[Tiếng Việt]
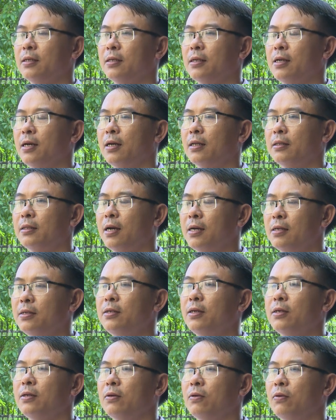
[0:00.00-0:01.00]
đã tăng
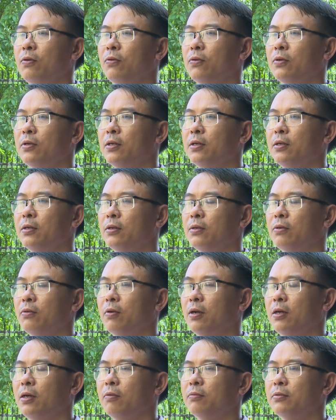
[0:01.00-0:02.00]
cường hỗ trợ
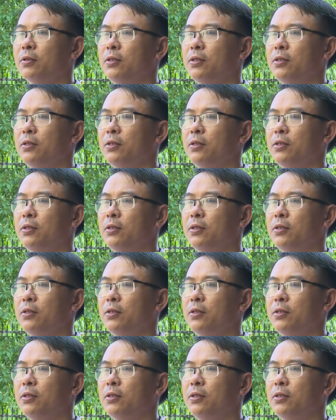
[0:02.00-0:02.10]
hoạt động